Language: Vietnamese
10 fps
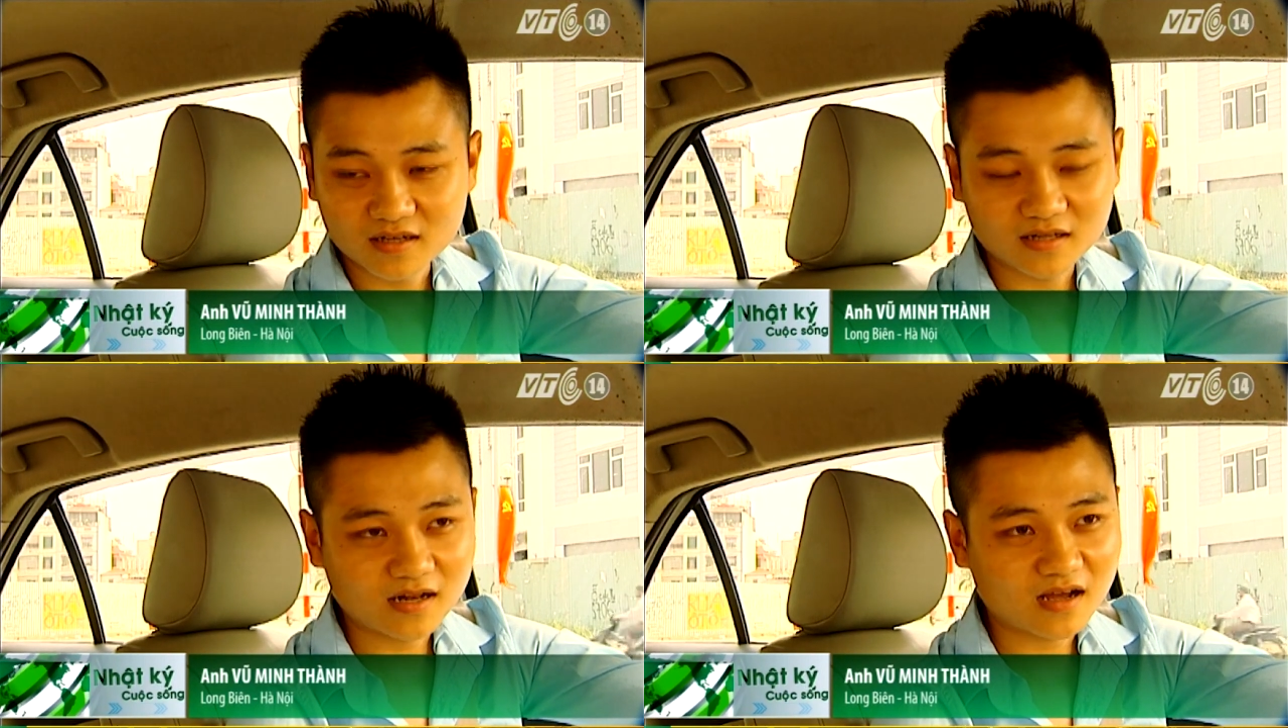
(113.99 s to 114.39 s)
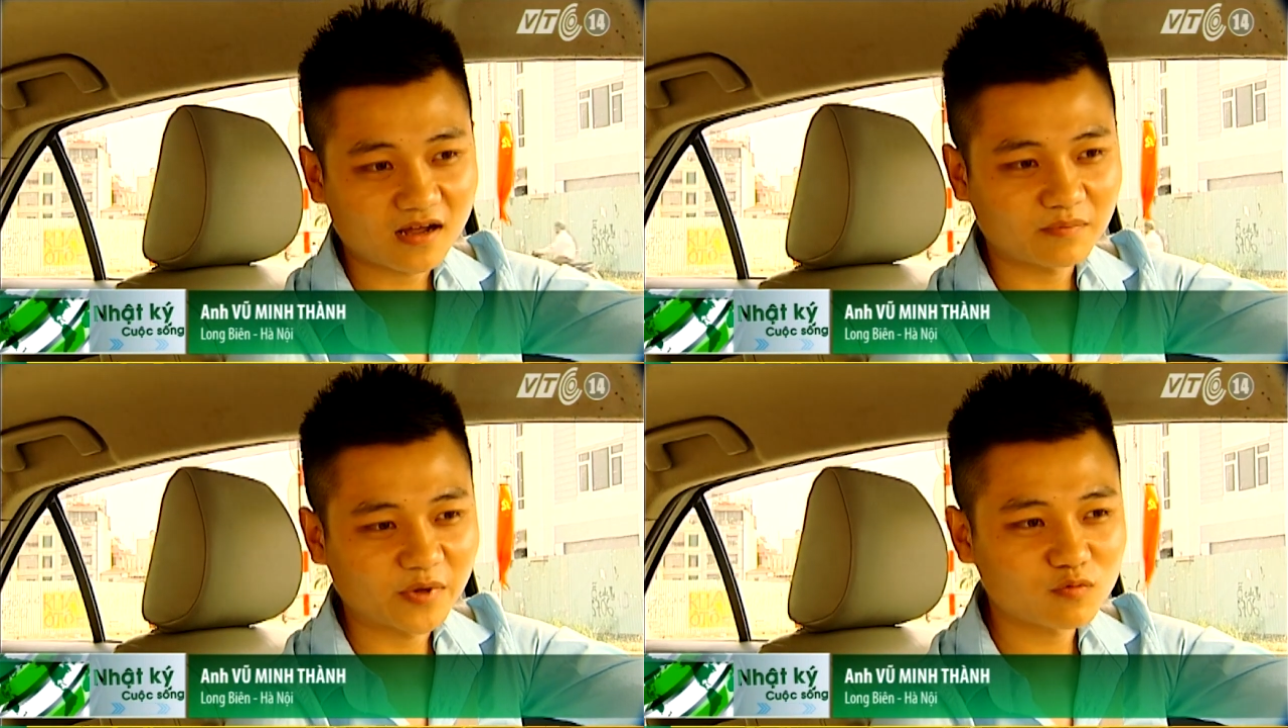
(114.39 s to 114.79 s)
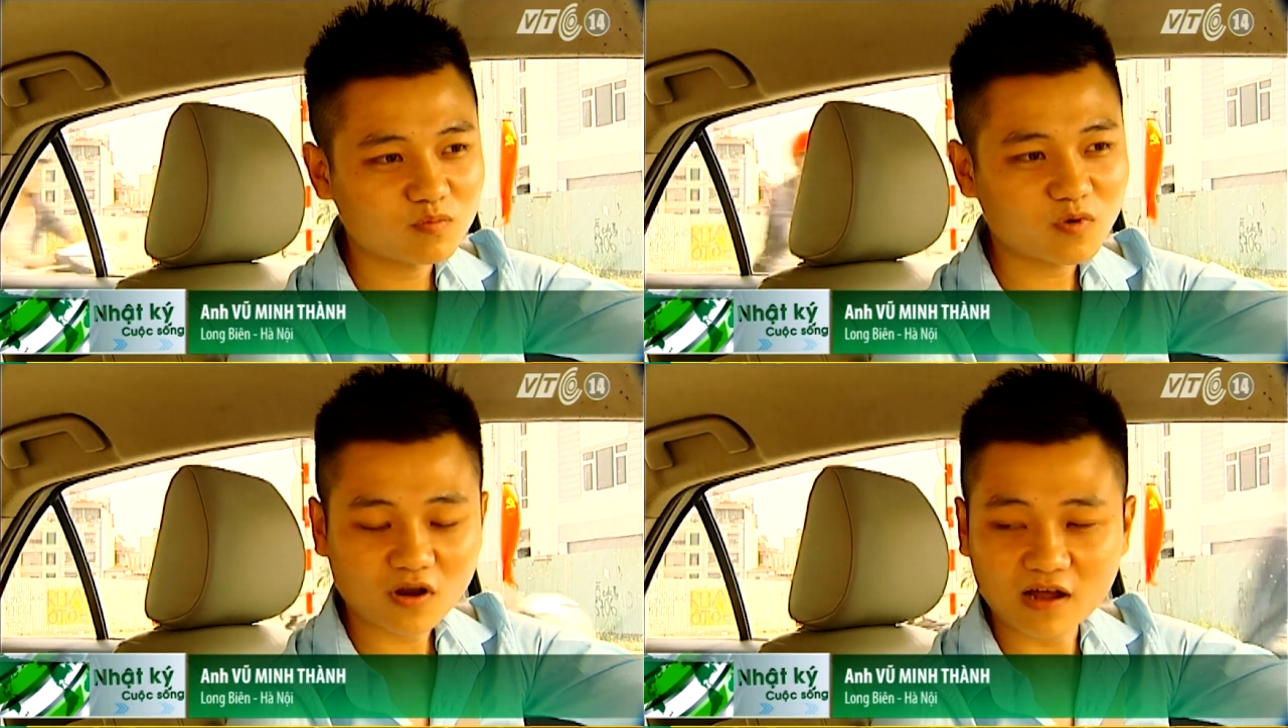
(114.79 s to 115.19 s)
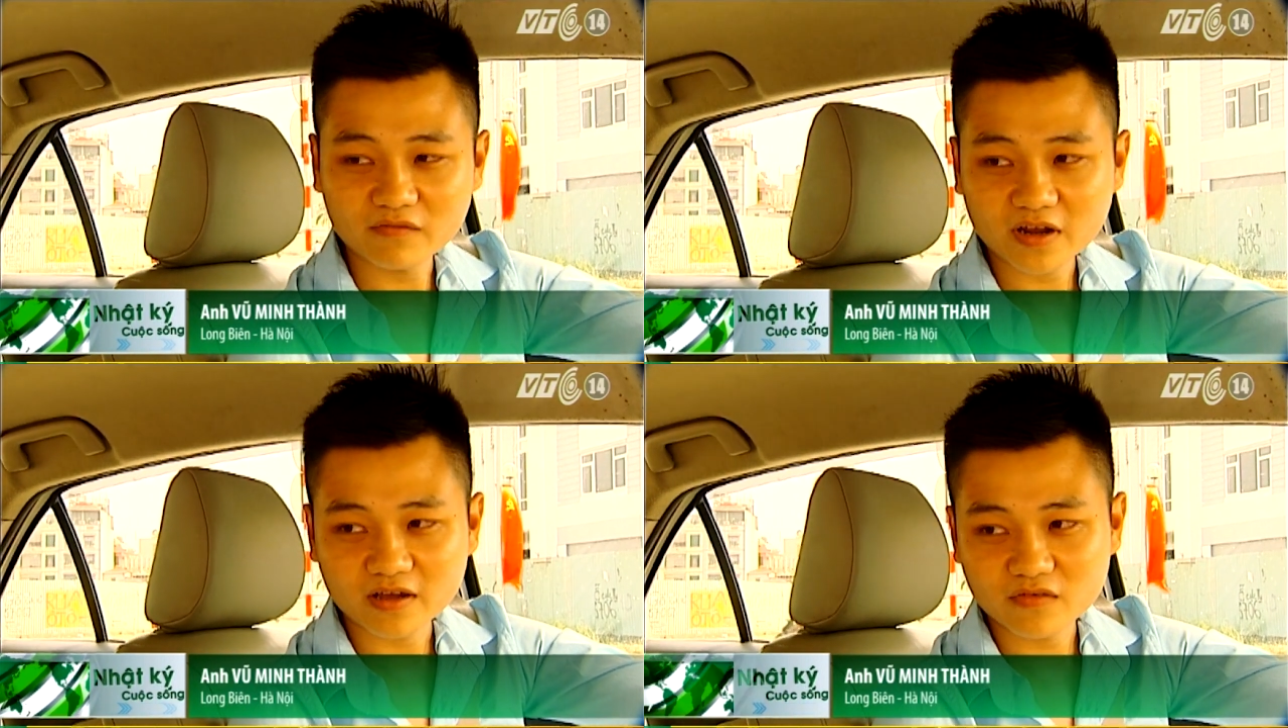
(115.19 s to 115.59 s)
Nên là mình cũng lo lắng
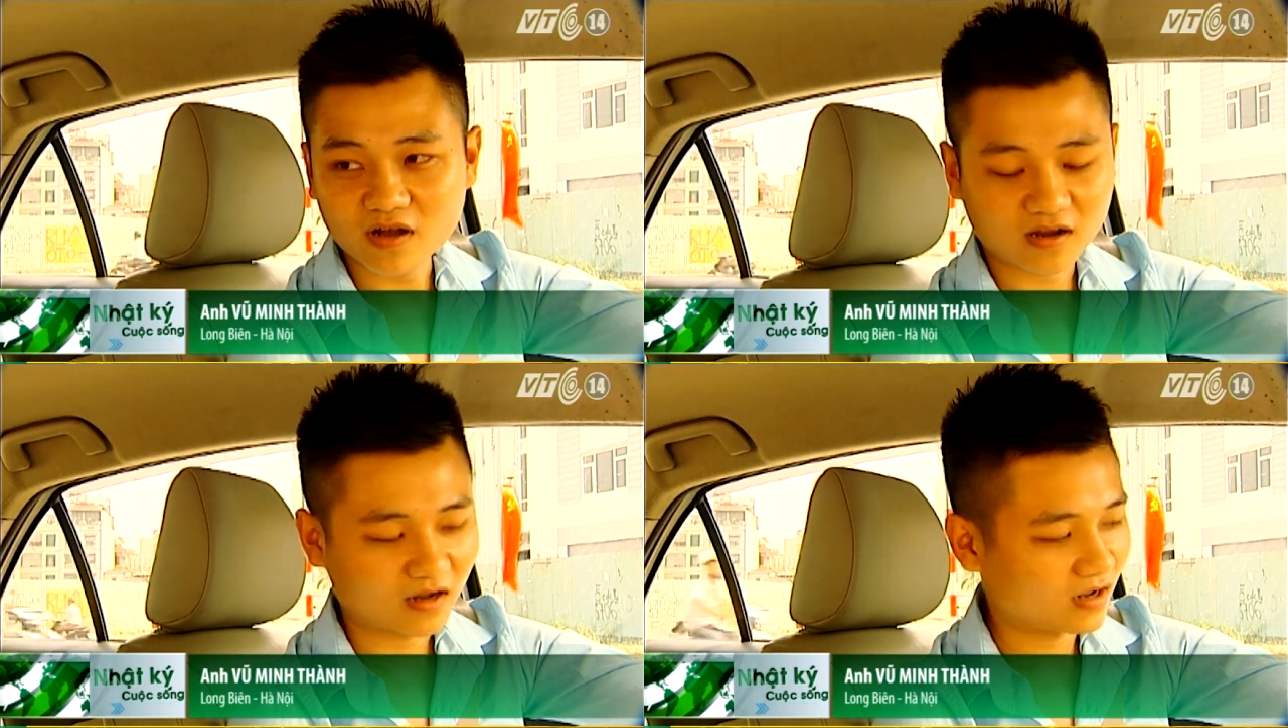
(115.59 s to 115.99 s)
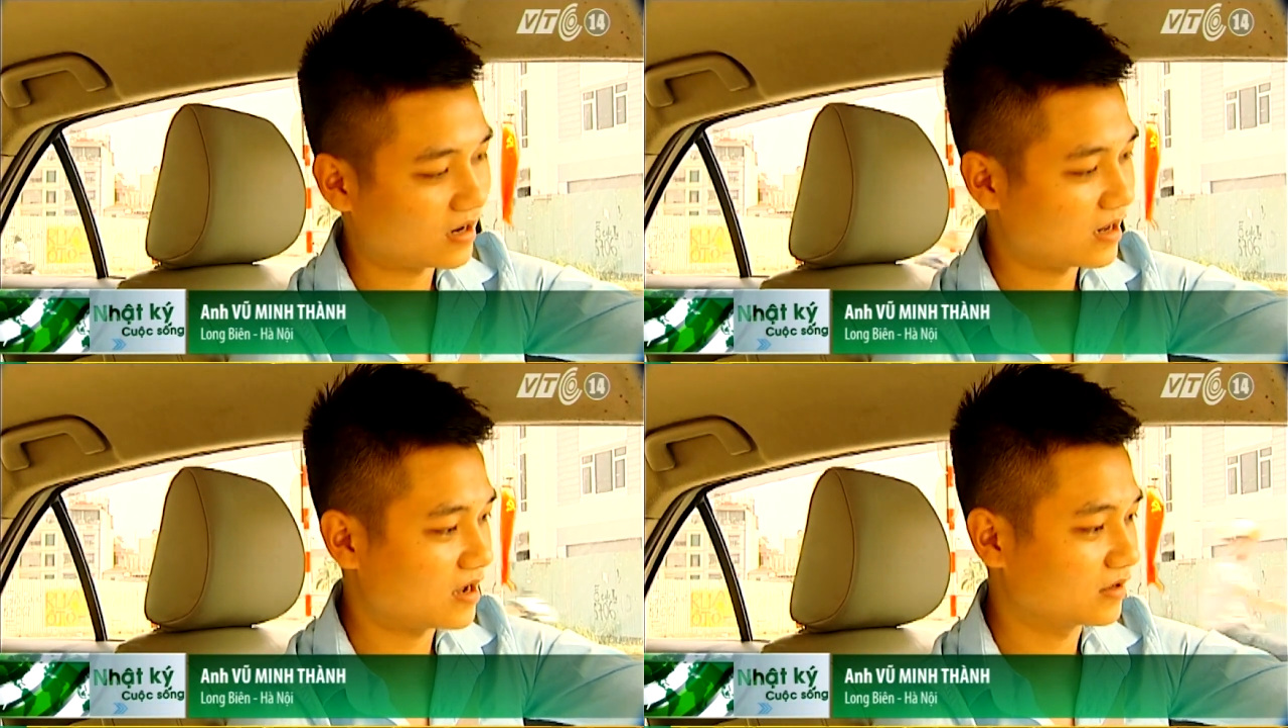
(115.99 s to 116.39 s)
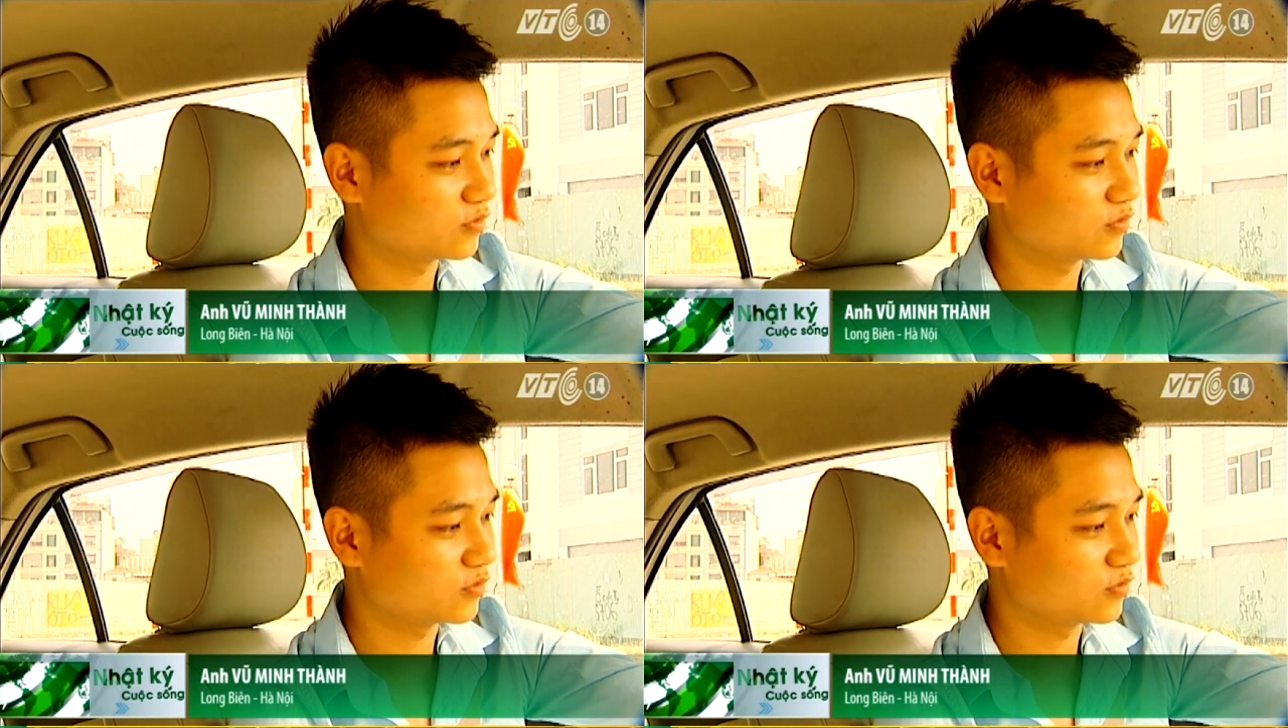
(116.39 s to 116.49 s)
về cái việc à,